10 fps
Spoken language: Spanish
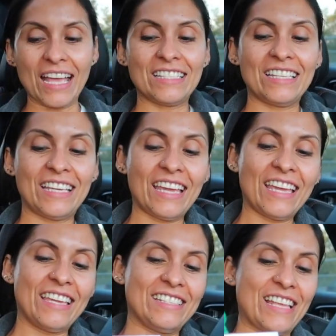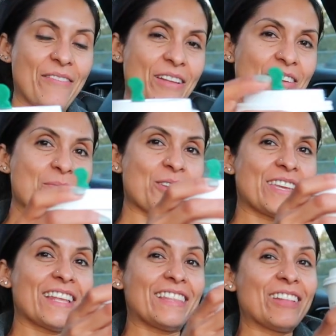Así que Isabel, como
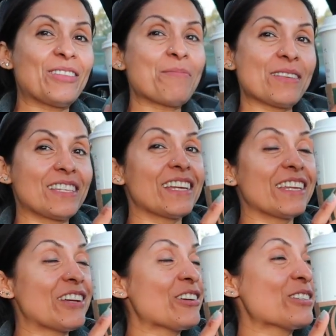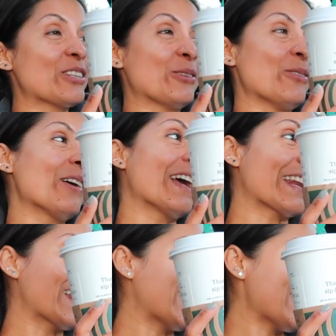quiere tanto a Mr. Gringo, se tuvo que
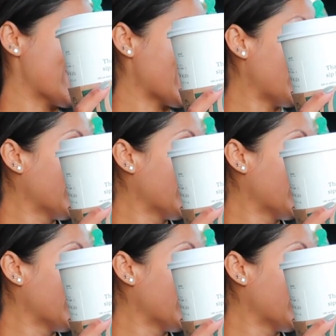regresar.